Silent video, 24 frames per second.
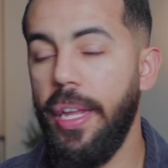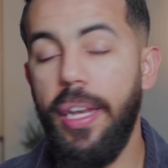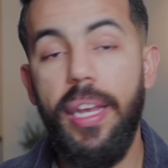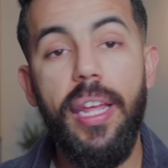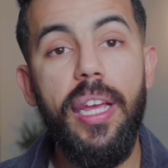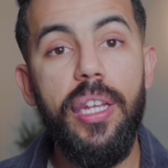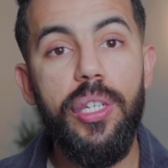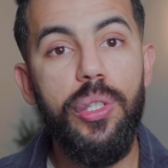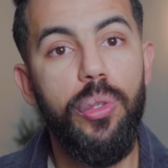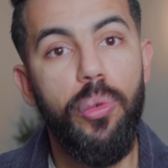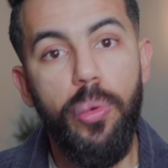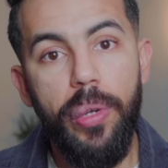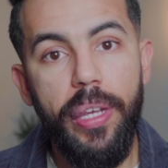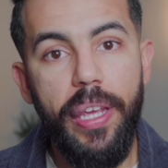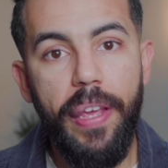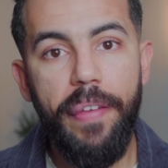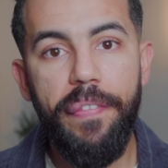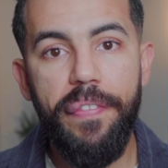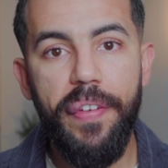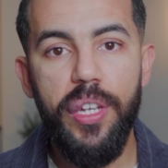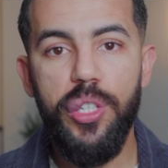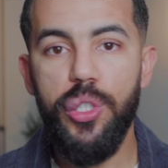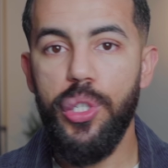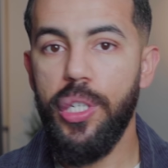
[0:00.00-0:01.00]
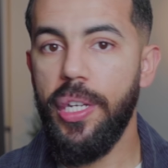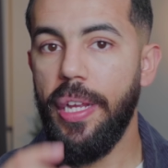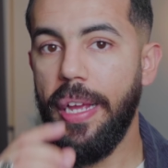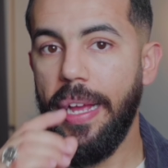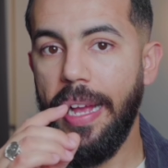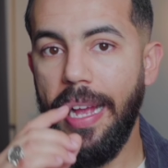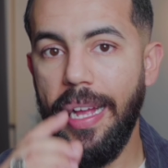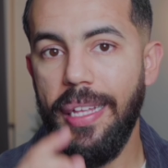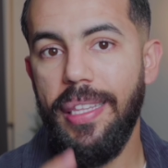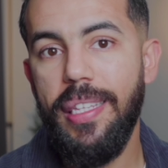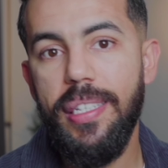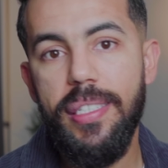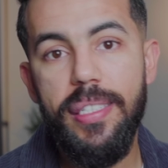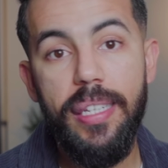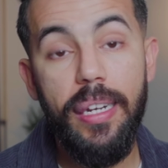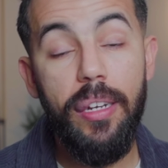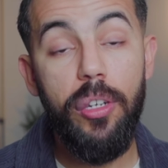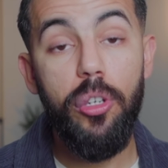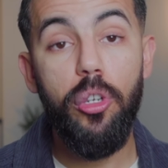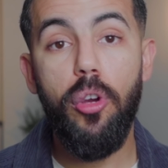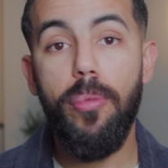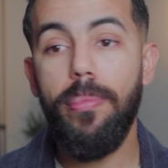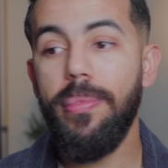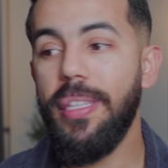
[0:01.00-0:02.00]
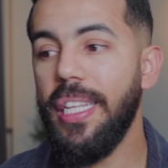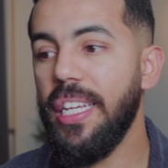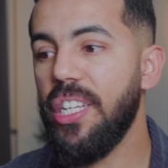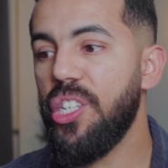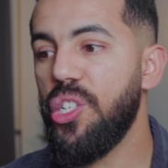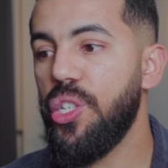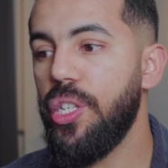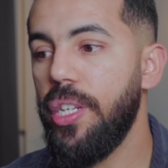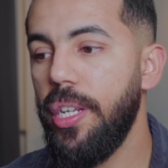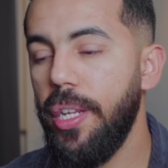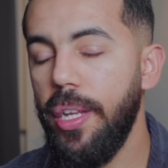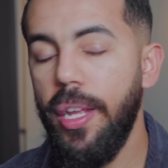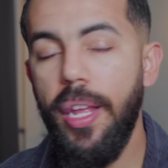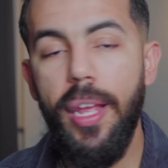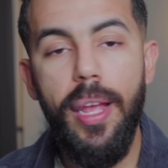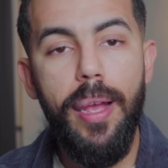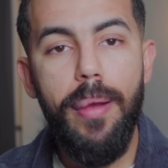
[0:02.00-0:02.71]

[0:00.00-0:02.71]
علاش وكيفاش غادي نشرح لكم داك الشيء